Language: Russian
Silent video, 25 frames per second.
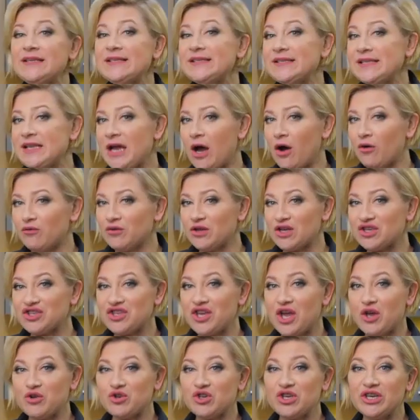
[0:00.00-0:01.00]
Не зря
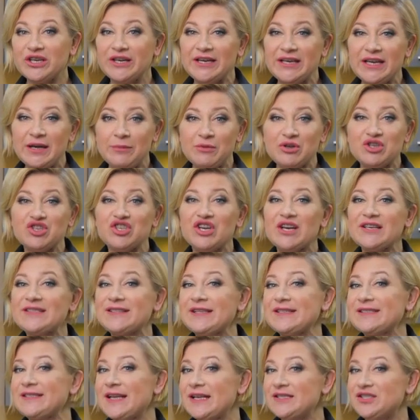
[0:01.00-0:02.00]
увлажняющие кремы
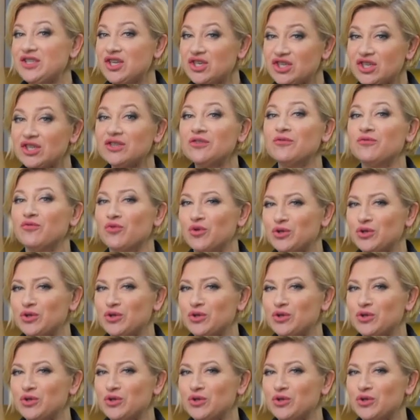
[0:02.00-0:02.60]
часто содержат